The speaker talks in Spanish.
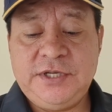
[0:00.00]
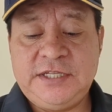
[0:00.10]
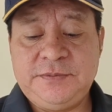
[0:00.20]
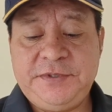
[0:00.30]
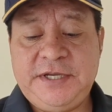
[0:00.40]
en
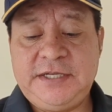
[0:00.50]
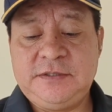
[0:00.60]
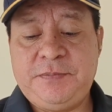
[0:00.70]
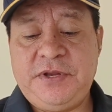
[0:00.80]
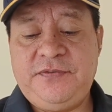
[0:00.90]
las
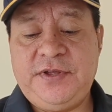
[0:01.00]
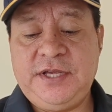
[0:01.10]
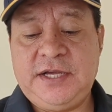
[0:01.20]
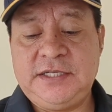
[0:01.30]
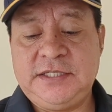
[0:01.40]
vías
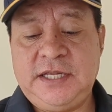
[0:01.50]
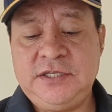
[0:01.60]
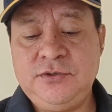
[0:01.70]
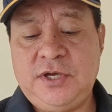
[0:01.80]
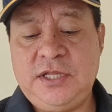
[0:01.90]
periféricas de
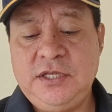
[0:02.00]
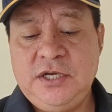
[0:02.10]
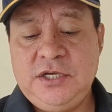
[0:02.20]
la ciudad